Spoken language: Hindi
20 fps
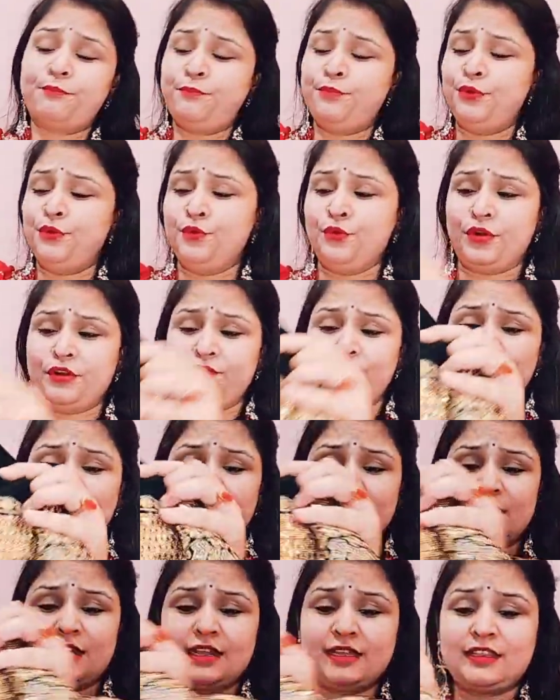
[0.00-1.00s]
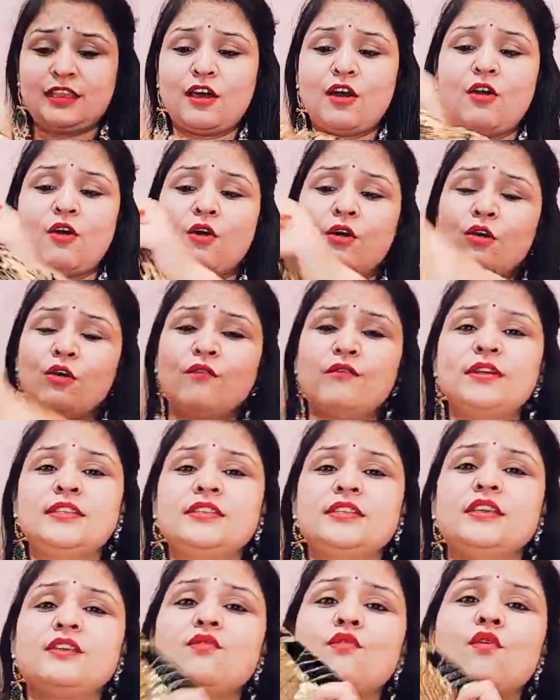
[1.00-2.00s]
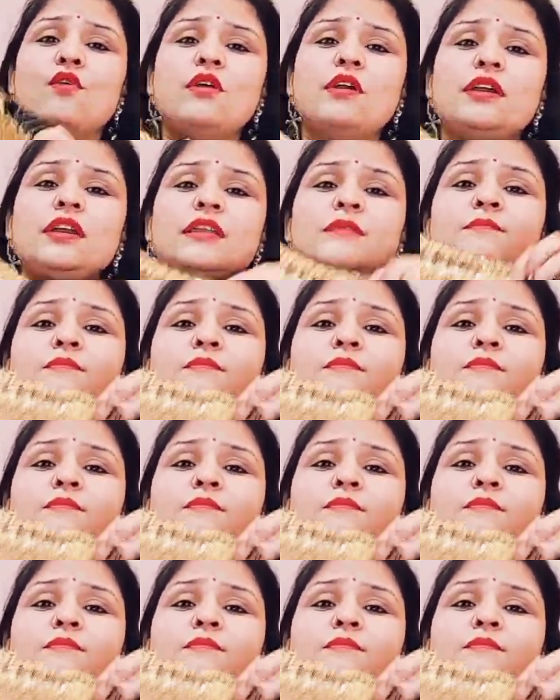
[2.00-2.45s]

ब्यूटीफुल लग रहा था ऑल ओवर इसकी क्वालिटी